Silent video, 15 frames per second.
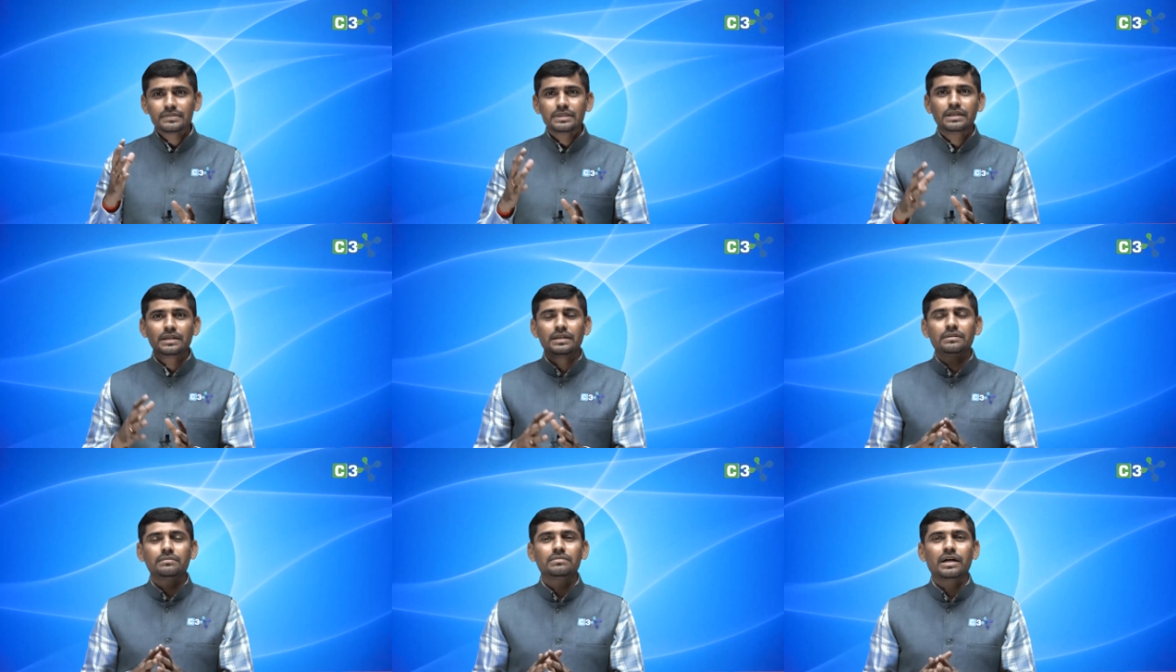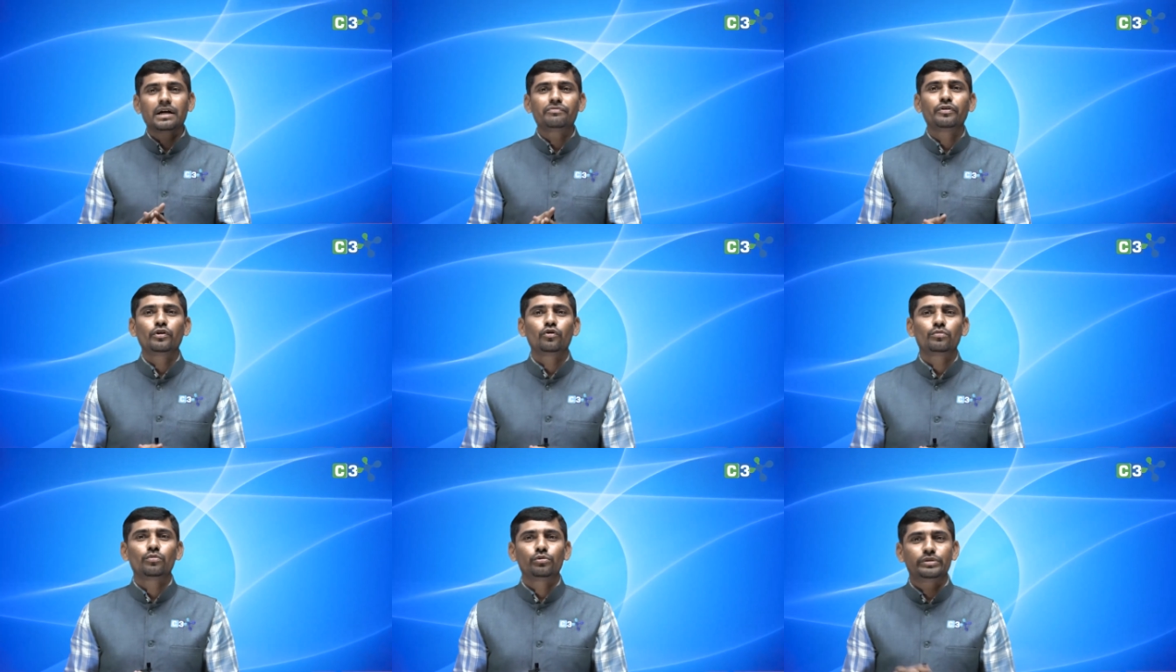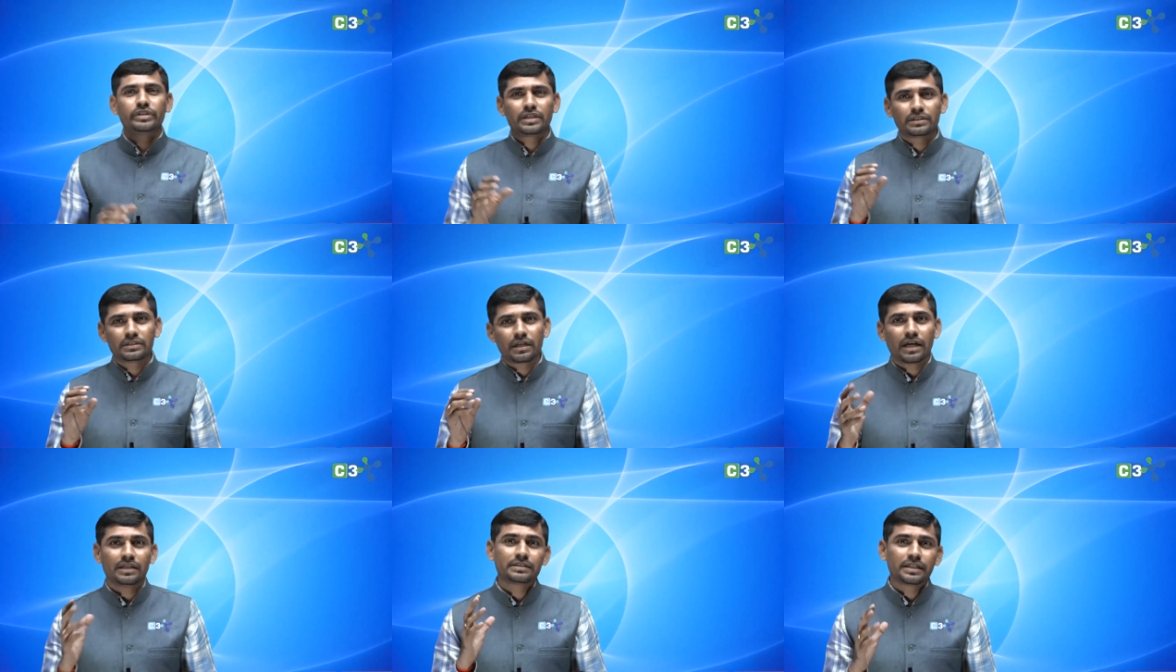काफी लोग बोलते हैं कि सर
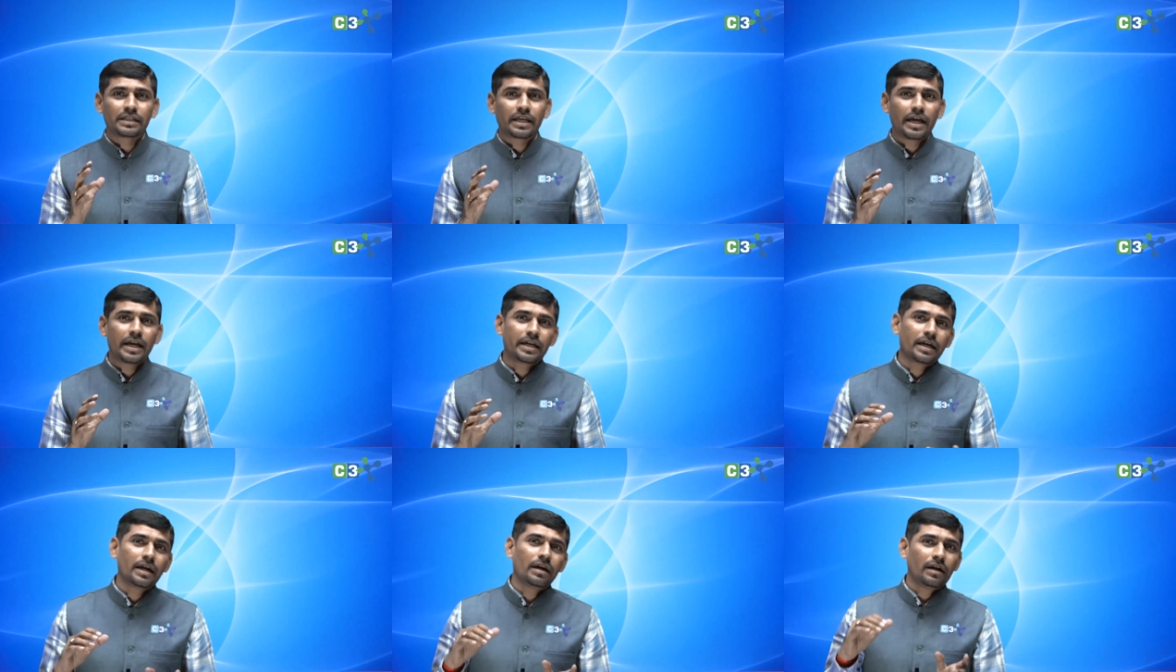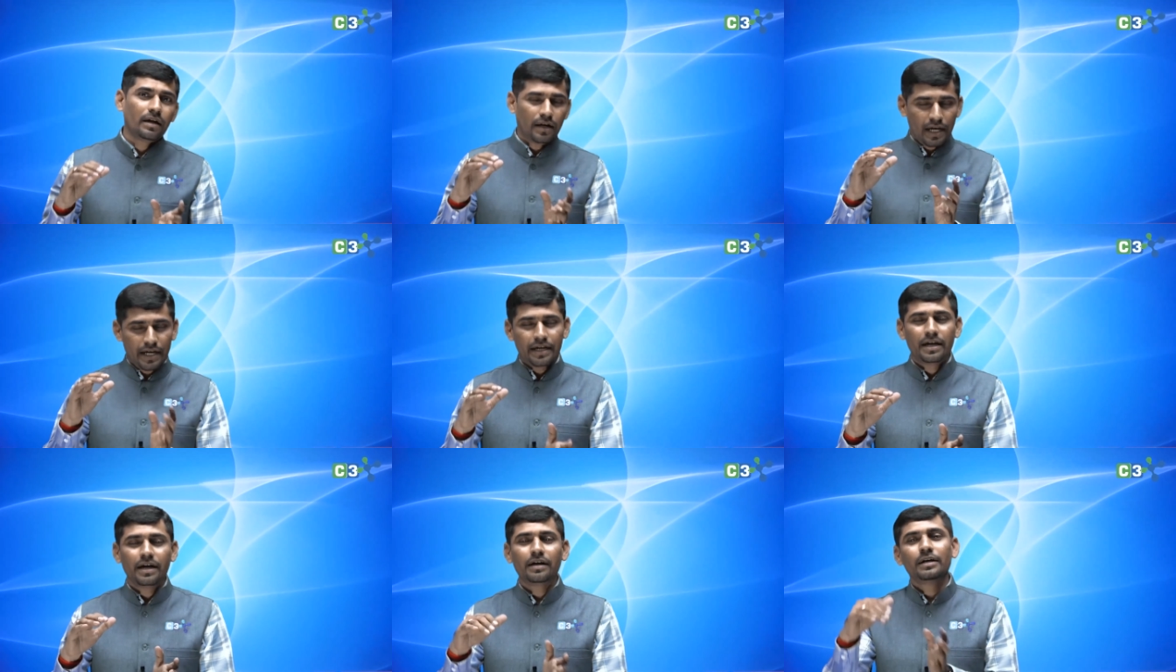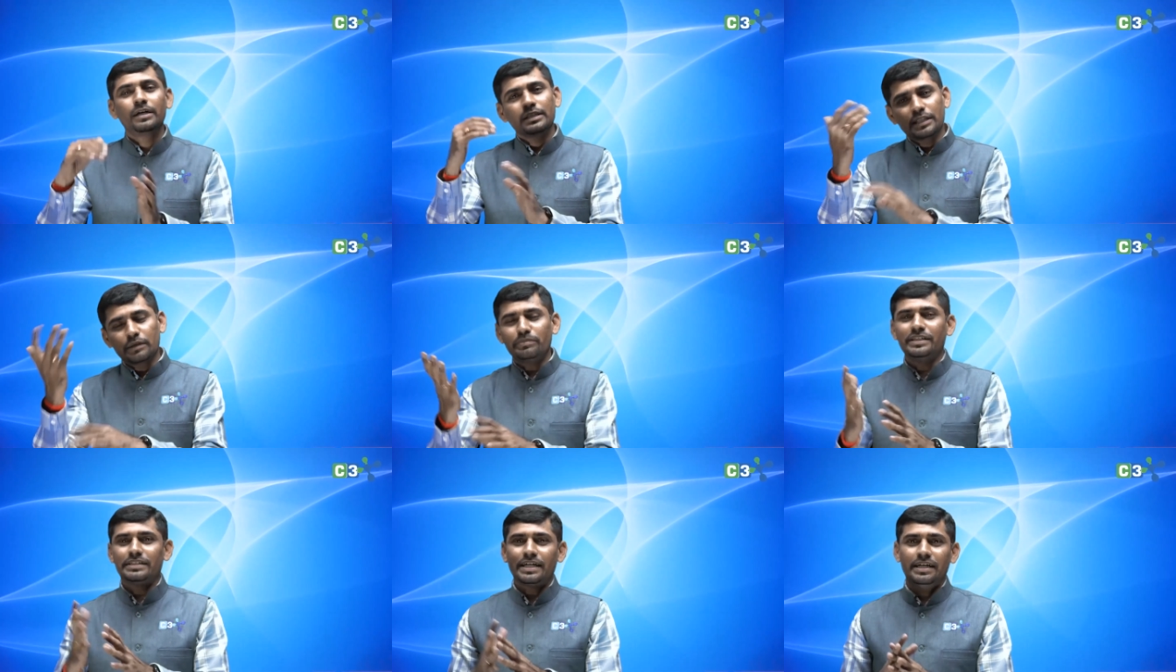आंसर क्या आएगा आएगा तब
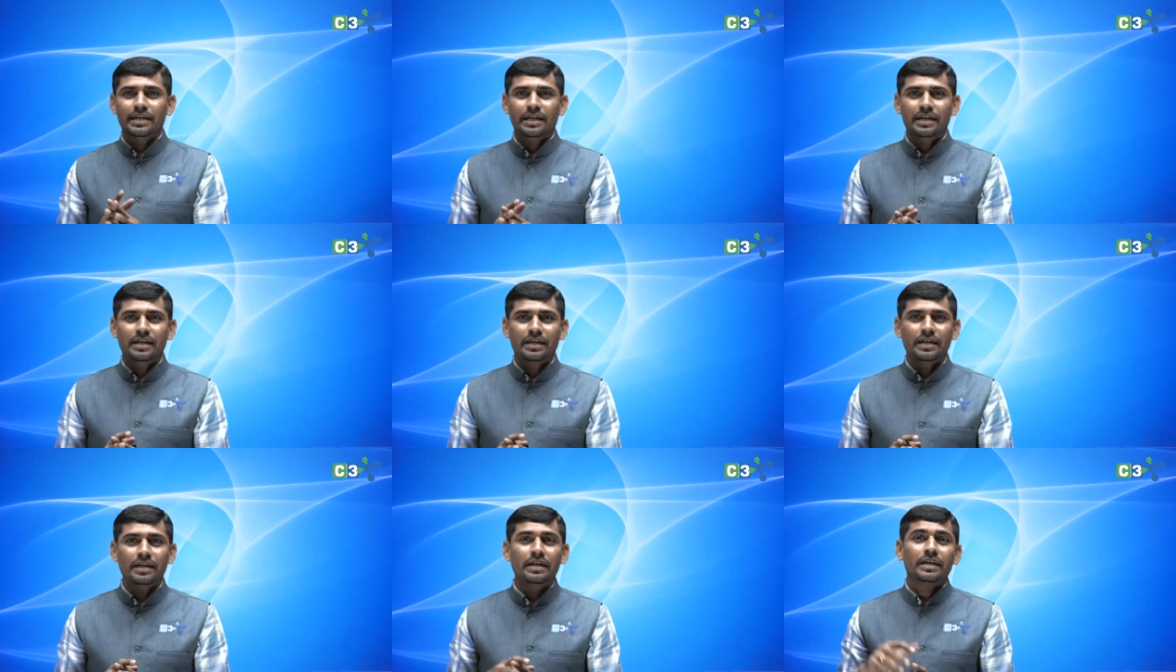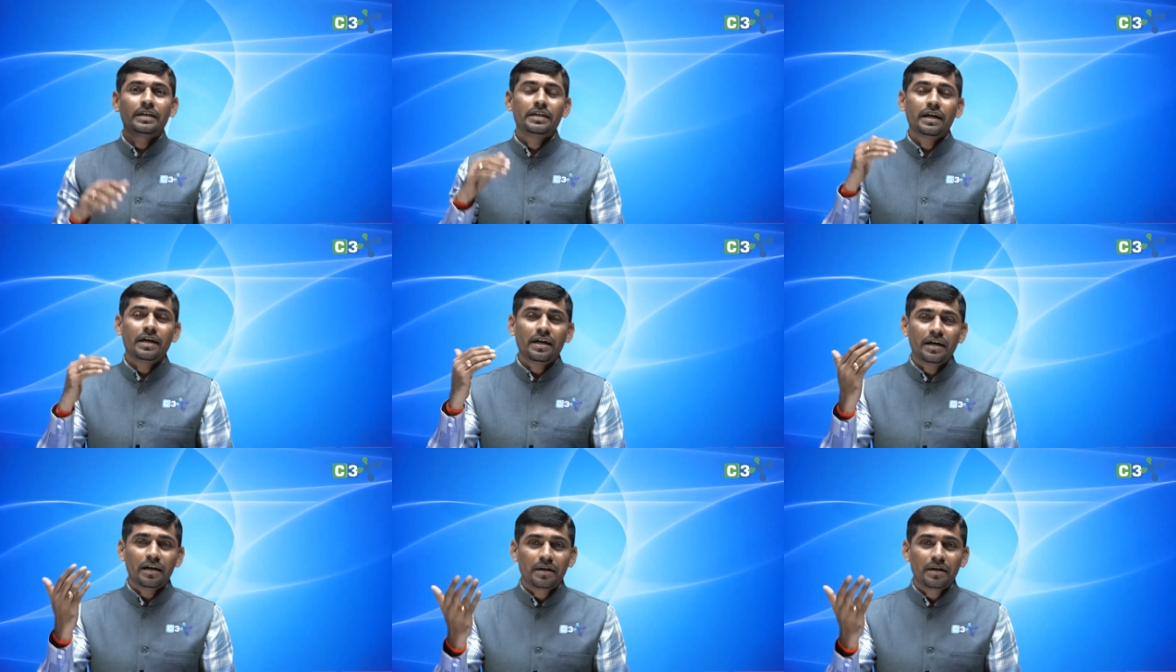डिसाइड करेंगे या